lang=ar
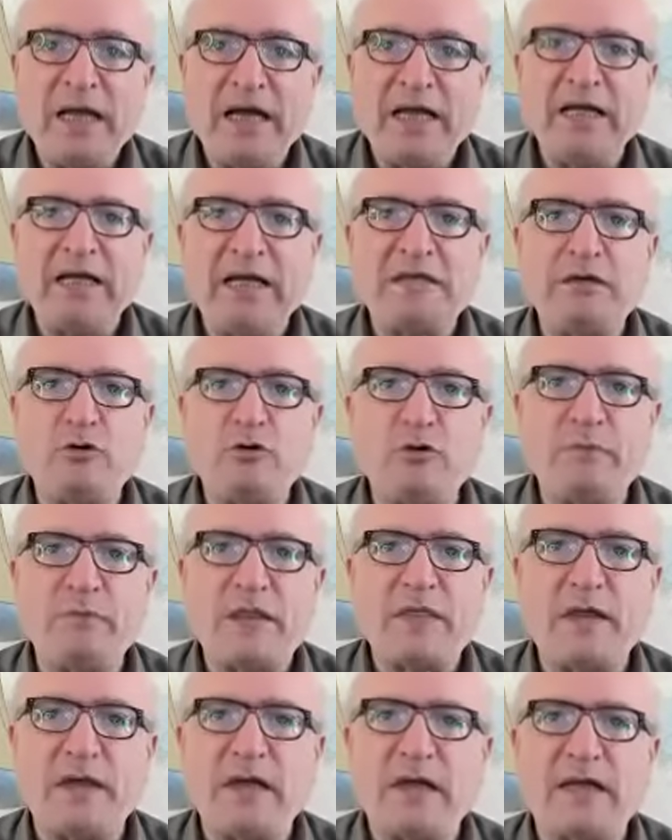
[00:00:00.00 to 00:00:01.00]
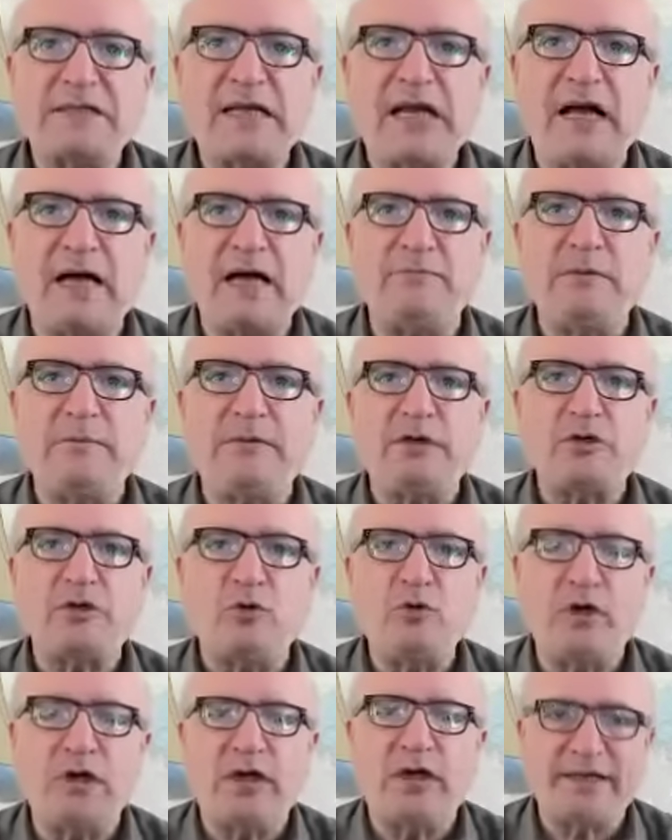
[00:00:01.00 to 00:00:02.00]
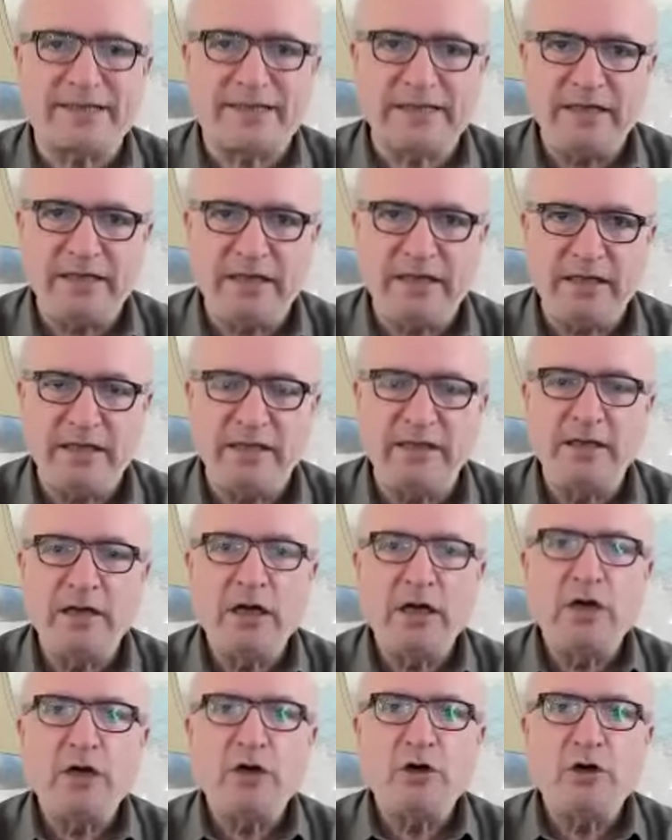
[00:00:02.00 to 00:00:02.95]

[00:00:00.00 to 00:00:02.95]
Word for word: التي تمثل أصحاب المشروع الأصليين